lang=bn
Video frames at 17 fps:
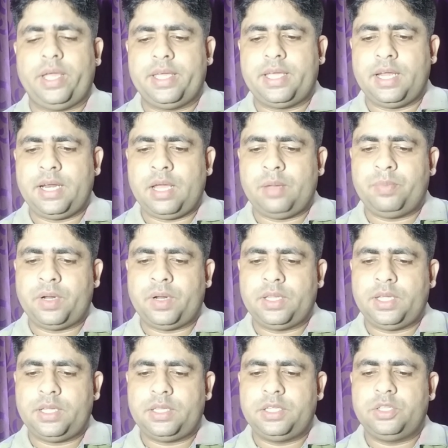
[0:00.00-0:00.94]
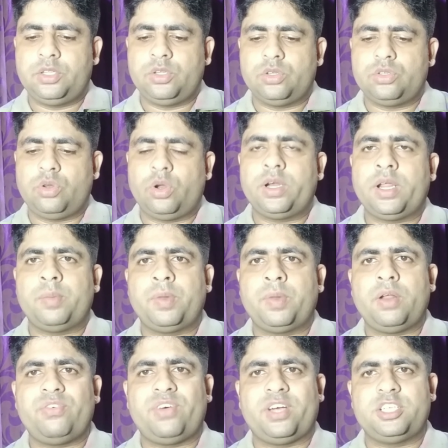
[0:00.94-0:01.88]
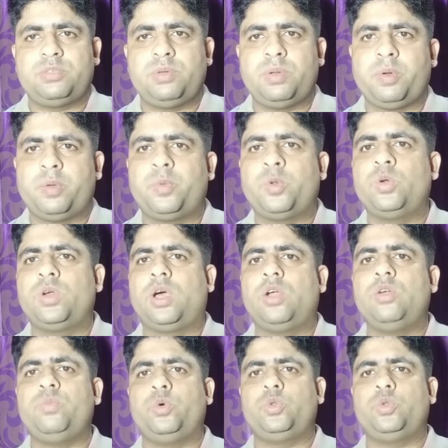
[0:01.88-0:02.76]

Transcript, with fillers: এইখানে আপনাদের তৃতীয় স্লটে আপনারা ফার্স্ট পেপার পড়ুন কারণ